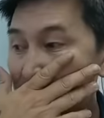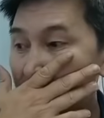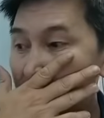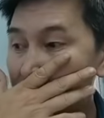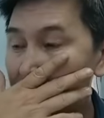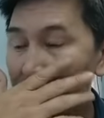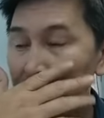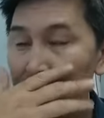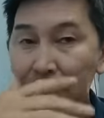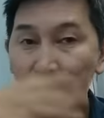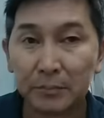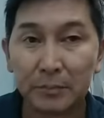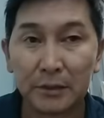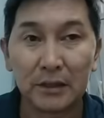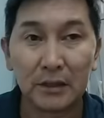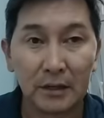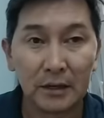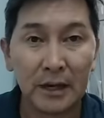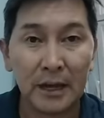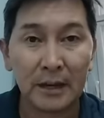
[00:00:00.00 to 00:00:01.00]
и мы
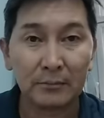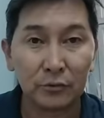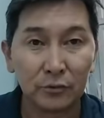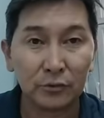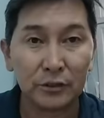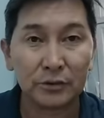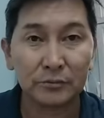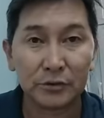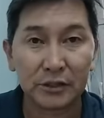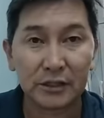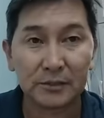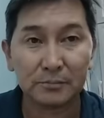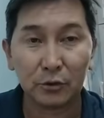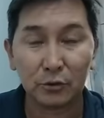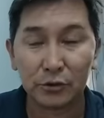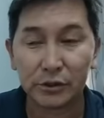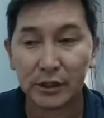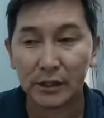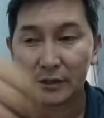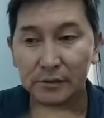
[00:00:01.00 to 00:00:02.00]
предлагаем людям сейчас
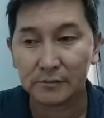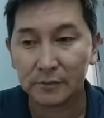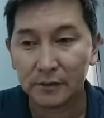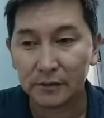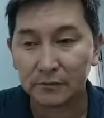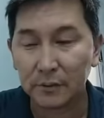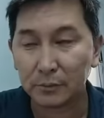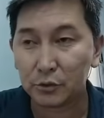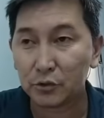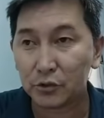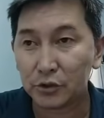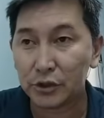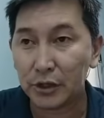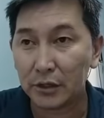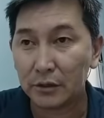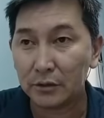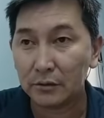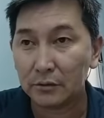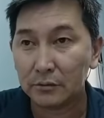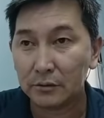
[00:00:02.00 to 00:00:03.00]
поучаствовать в
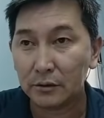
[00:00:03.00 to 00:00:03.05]
обсуждении.